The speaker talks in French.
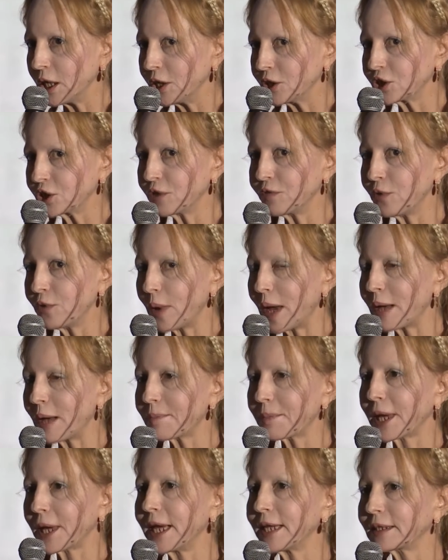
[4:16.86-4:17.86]
je veux un
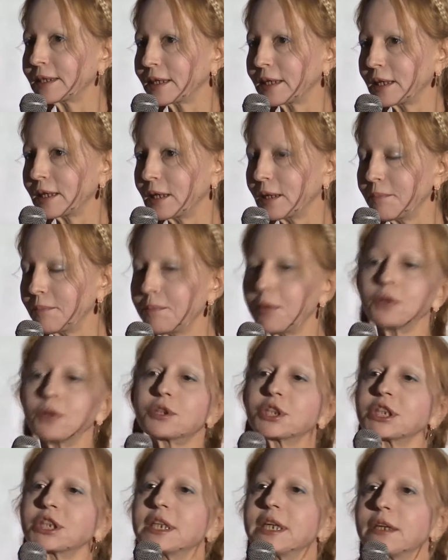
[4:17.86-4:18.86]
prêtre
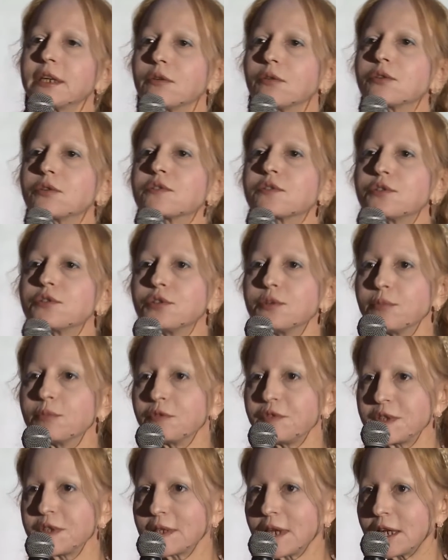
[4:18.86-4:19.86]
penché au-dessus de
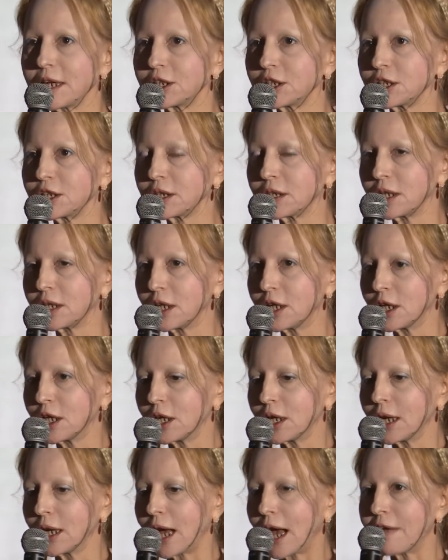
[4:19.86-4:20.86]
mon visage,
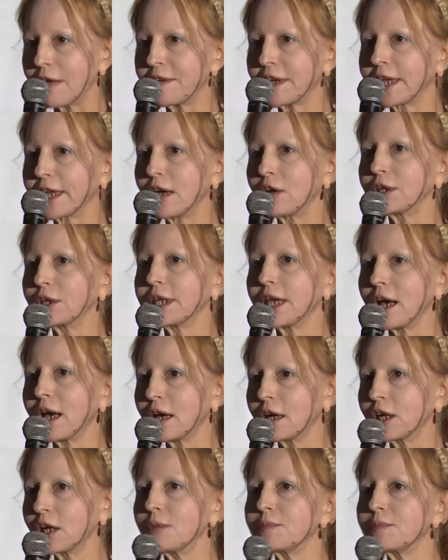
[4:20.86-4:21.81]
avec un regard